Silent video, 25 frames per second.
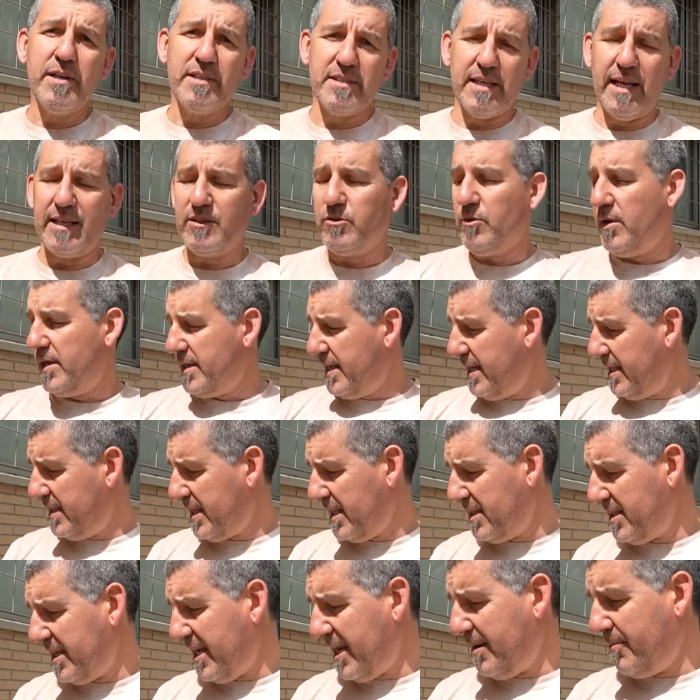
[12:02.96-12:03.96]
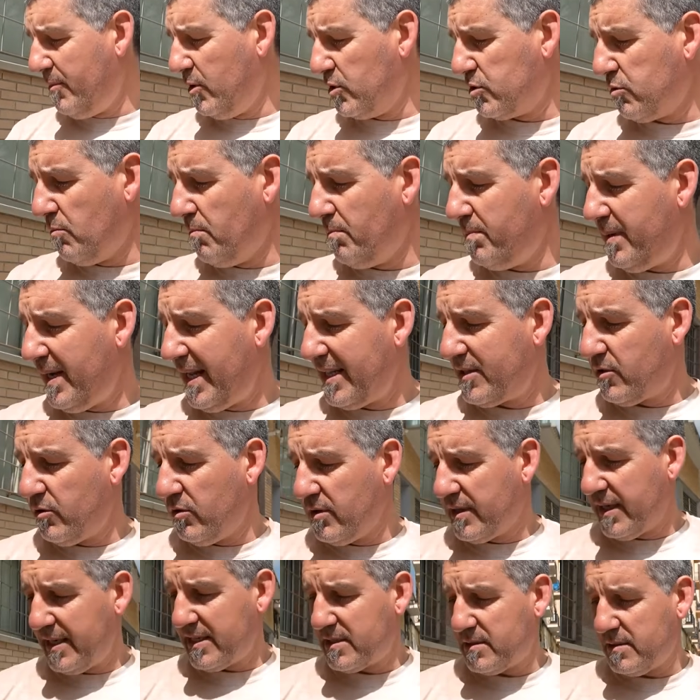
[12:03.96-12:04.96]
exacto. Aquí tendríamos un
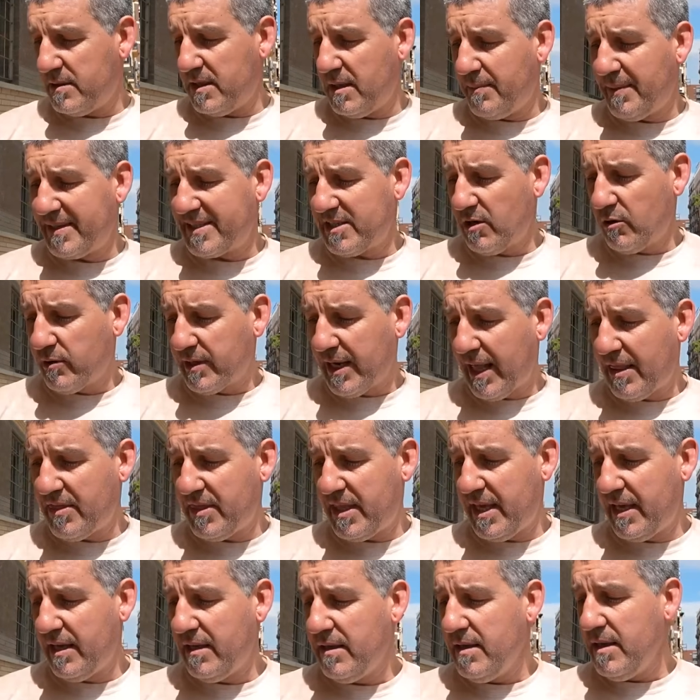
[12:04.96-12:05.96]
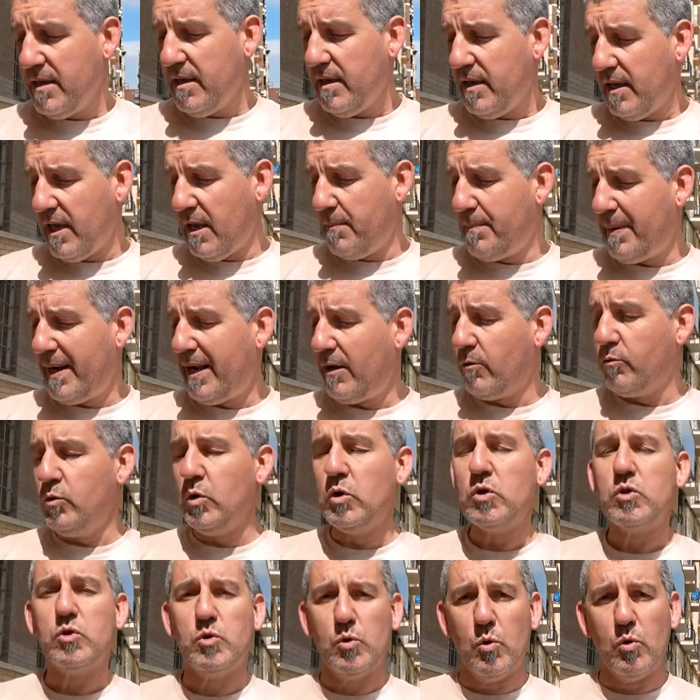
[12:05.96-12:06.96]
plato que es demasiado grande y para
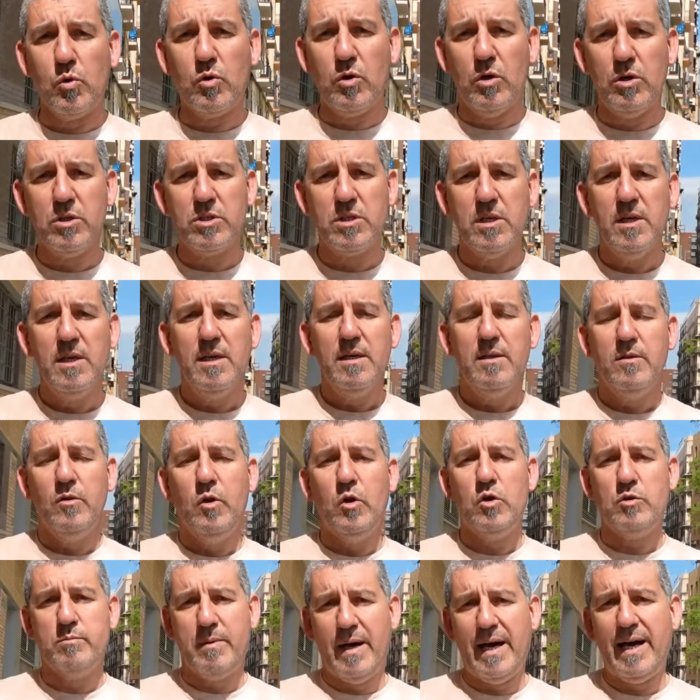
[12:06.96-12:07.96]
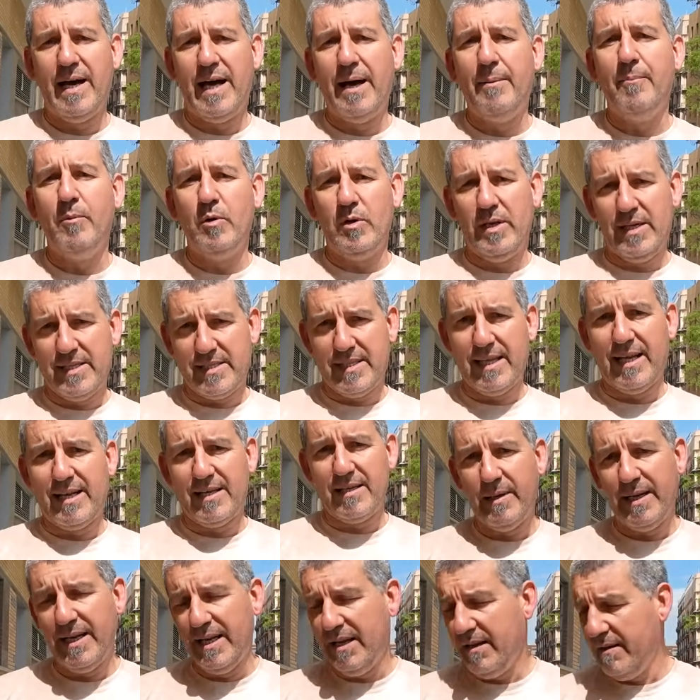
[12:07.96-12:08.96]
algunos trucos nos va a
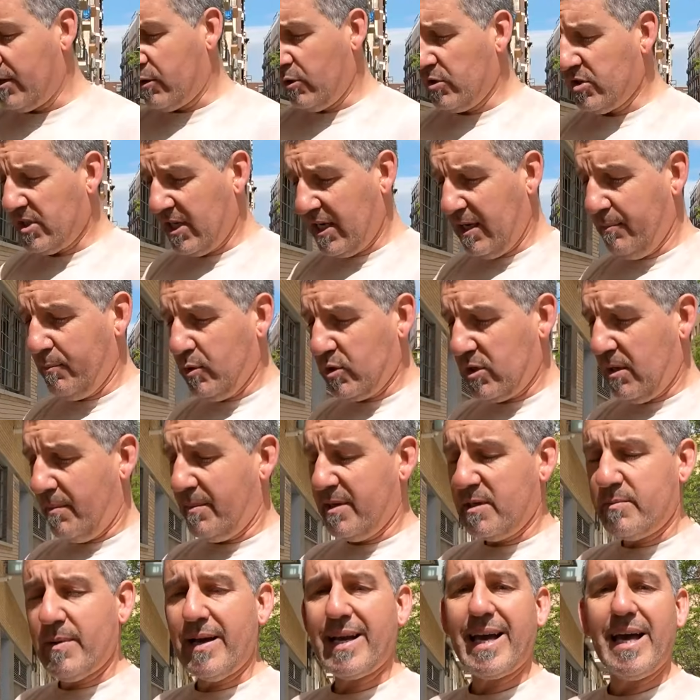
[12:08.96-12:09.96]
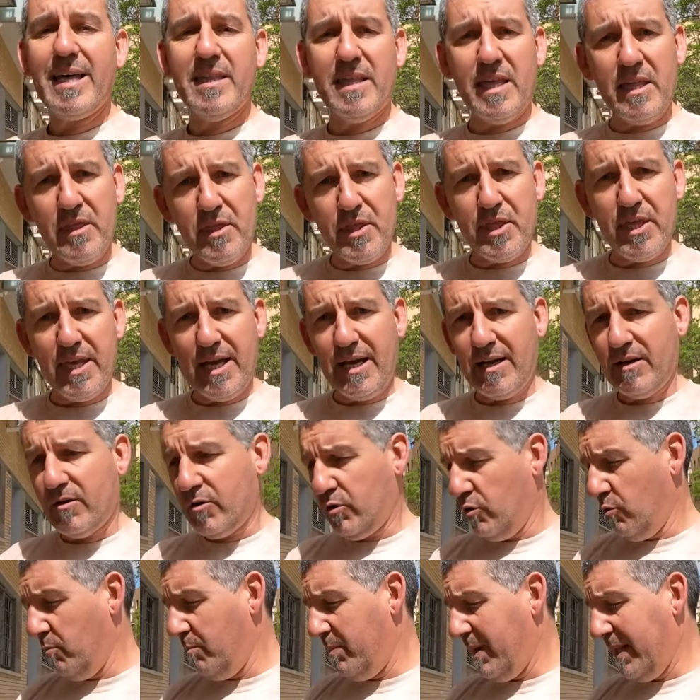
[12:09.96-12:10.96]
molestar, ¿vale? Y conseguimos la misma cadencia
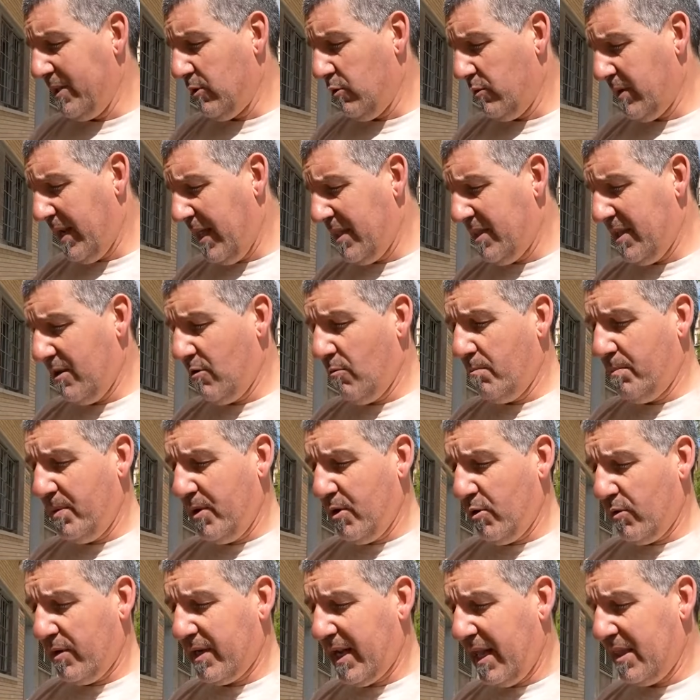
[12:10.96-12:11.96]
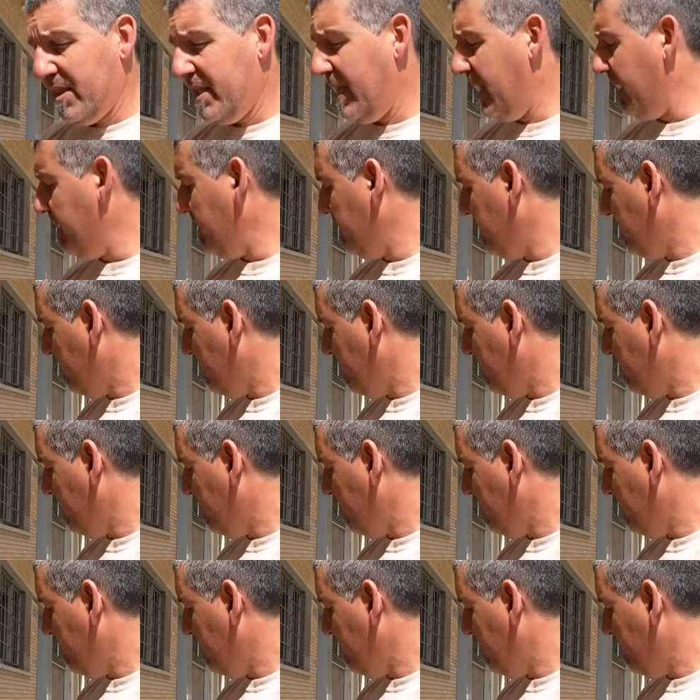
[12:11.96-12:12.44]
con un plato grande y un piñón grande,